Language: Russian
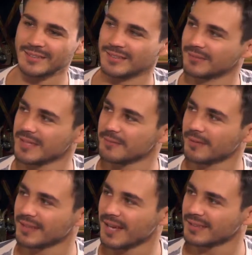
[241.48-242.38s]
твои
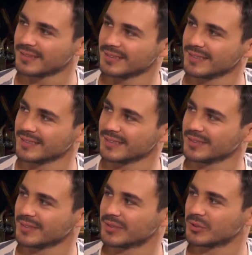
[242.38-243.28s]

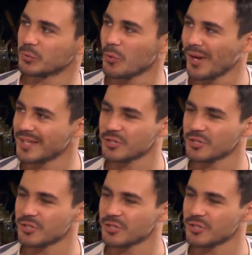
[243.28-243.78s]
фанаты, кто они,